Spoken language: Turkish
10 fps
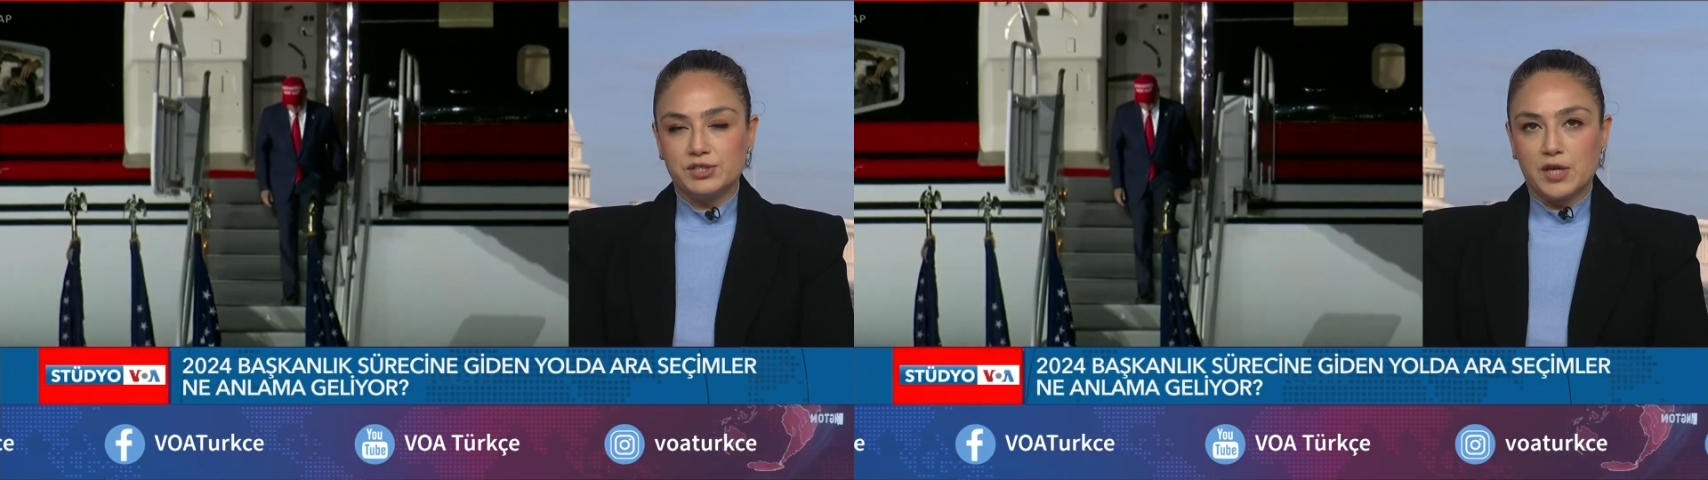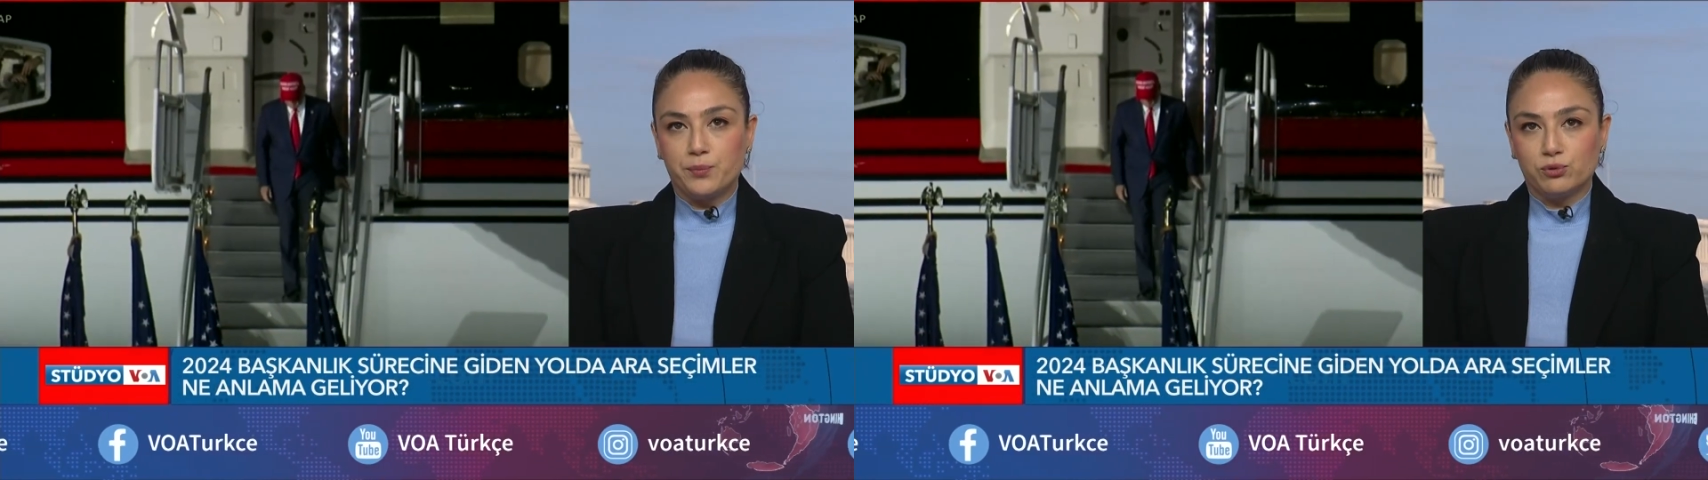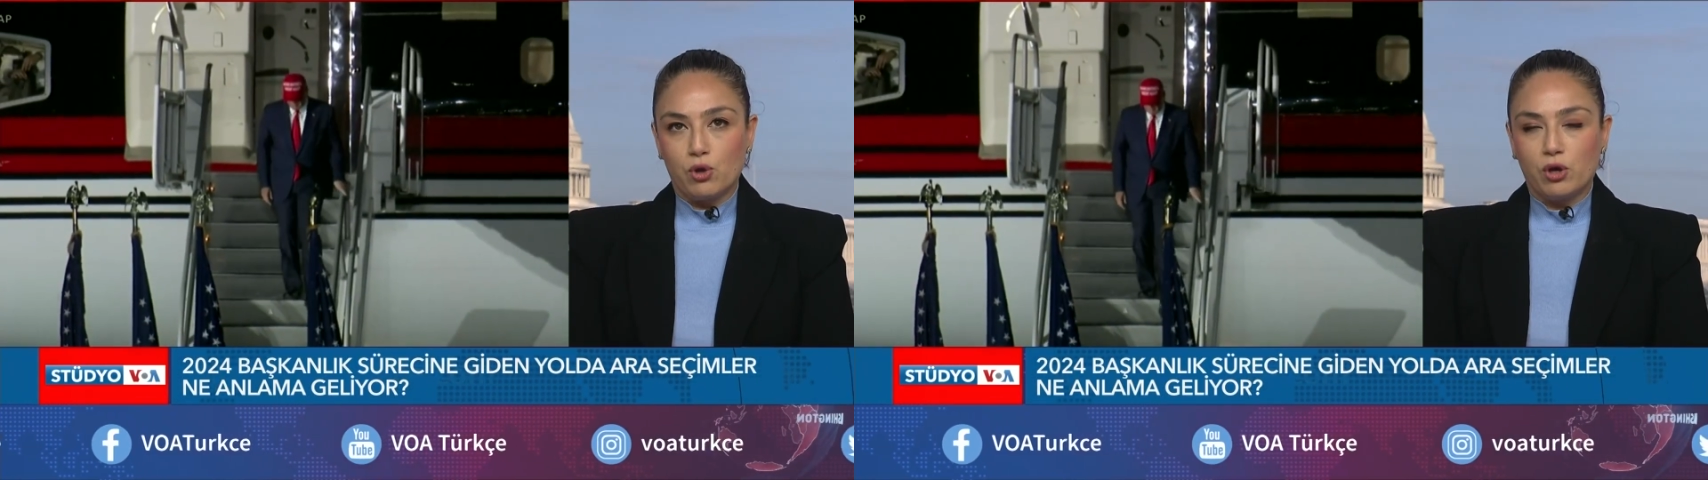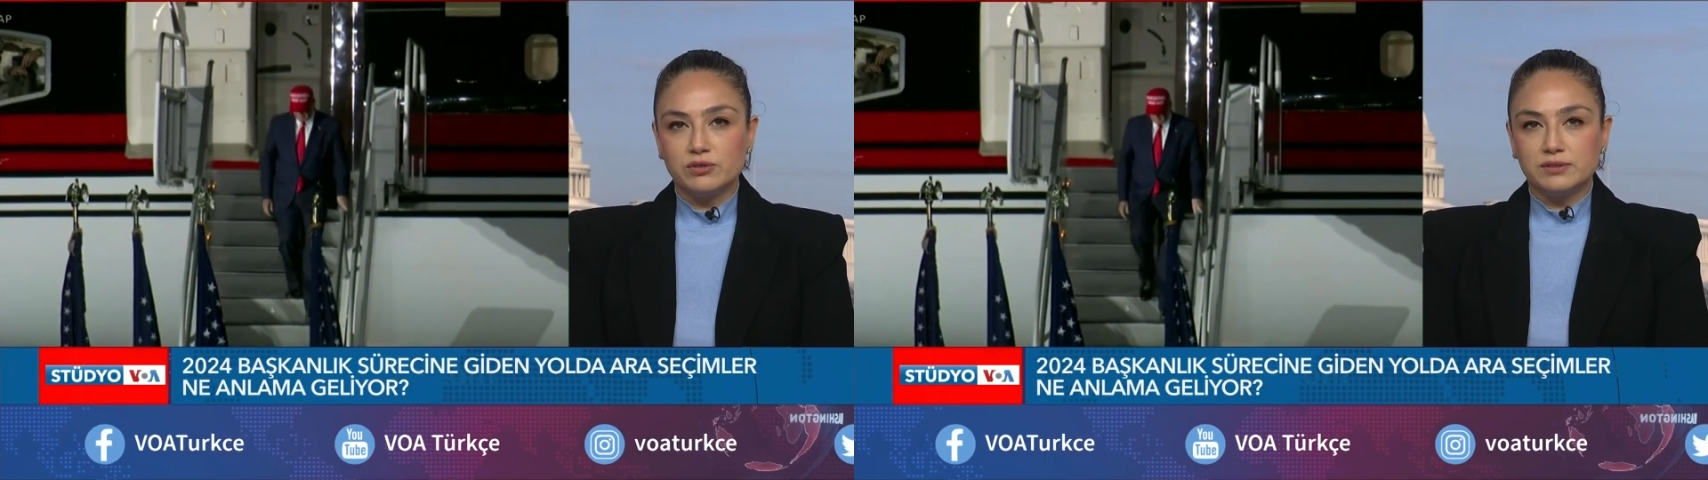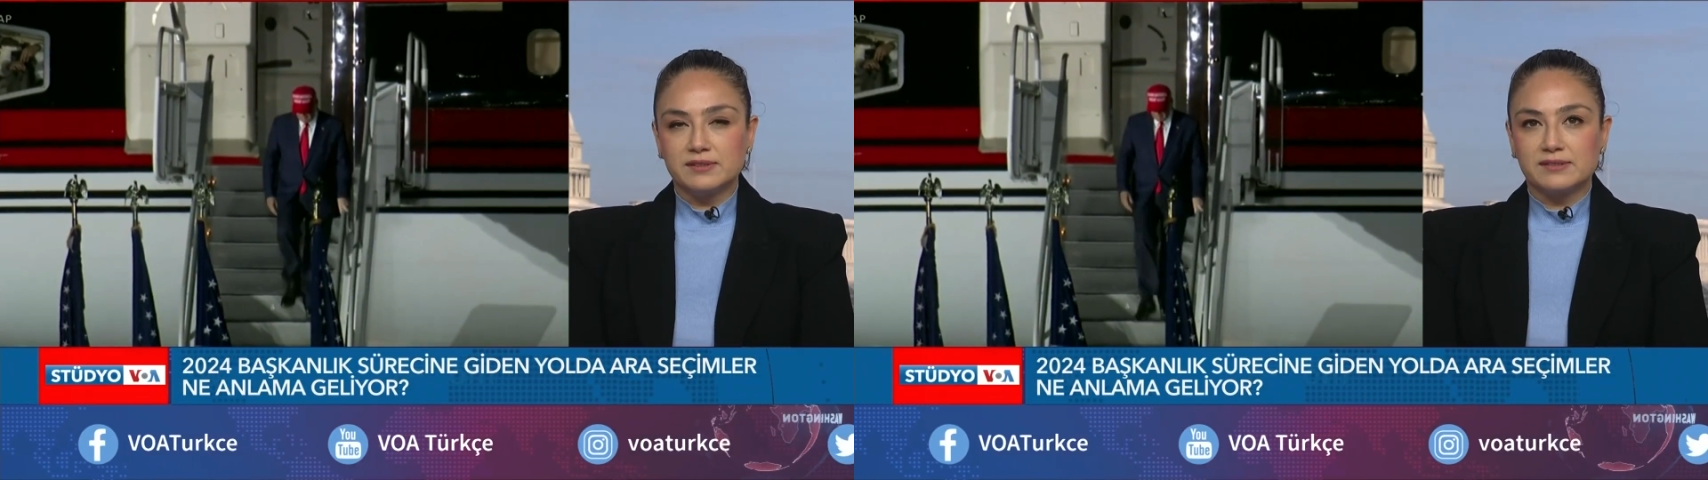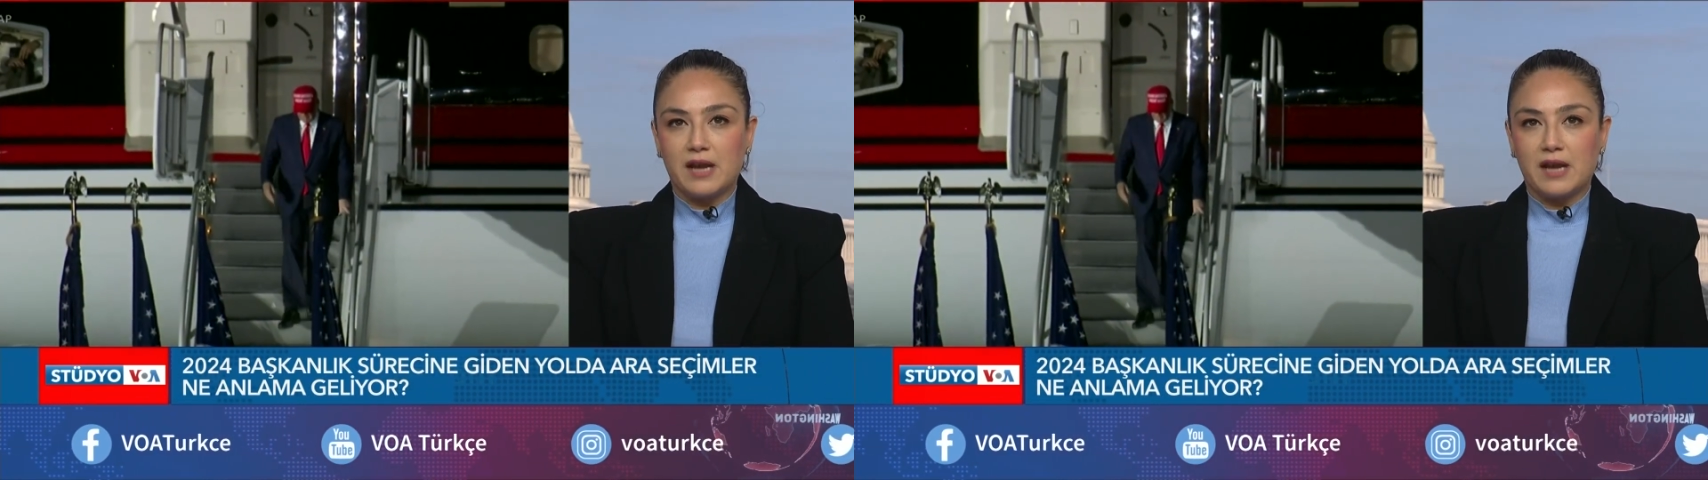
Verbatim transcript: e, yapılıyor e,